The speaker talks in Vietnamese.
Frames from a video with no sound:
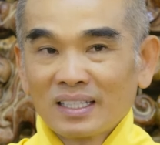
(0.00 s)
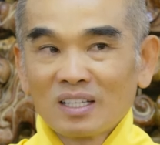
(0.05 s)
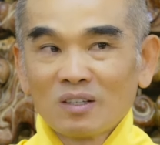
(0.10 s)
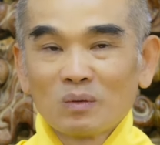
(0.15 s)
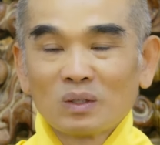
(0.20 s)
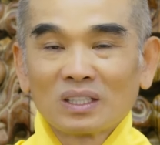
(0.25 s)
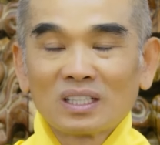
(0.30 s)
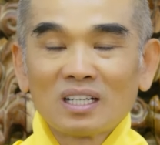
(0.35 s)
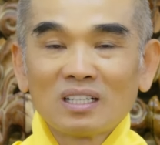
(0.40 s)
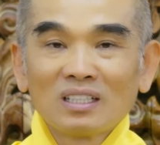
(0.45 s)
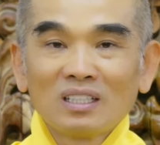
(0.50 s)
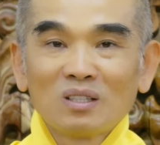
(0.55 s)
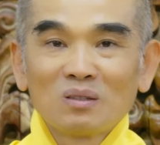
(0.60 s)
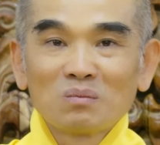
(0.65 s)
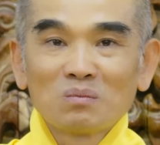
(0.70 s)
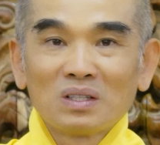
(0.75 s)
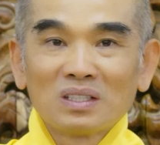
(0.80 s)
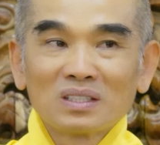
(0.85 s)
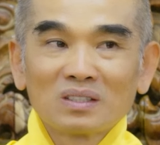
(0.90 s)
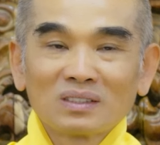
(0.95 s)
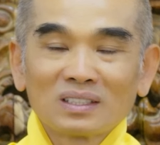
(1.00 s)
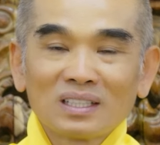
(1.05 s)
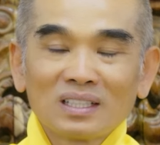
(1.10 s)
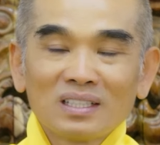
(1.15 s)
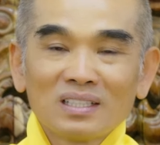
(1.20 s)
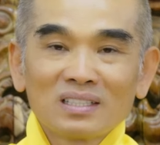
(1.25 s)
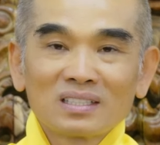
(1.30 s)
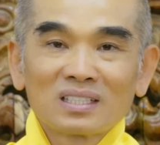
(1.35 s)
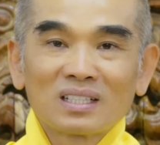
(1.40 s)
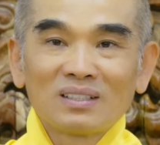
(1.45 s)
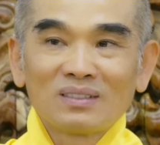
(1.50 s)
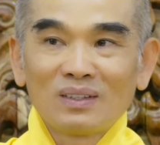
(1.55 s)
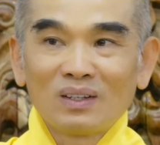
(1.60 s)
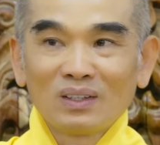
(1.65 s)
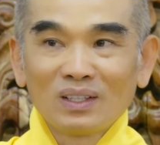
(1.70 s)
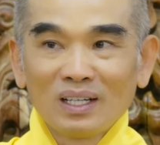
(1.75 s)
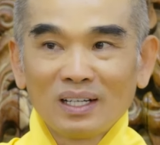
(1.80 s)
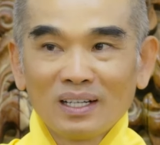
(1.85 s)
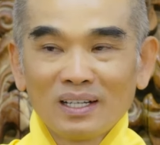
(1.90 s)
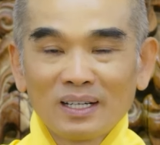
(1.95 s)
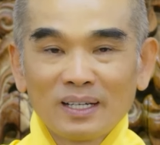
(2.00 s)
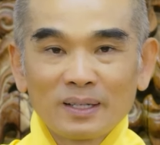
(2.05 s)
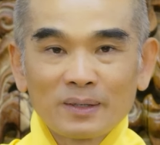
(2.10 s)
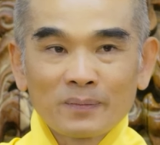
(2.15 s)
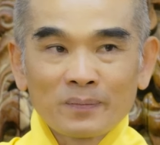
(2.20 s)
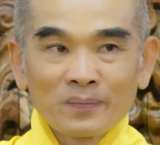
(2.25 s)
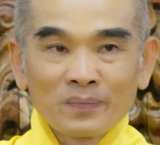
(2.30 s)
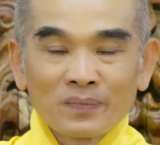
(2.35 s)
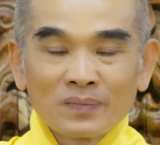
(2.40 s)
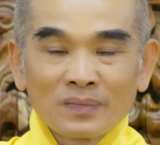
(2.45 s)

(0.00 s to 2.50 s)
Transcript: Nhưng mà tới lúc mà chúng ta đi sâu vào định á,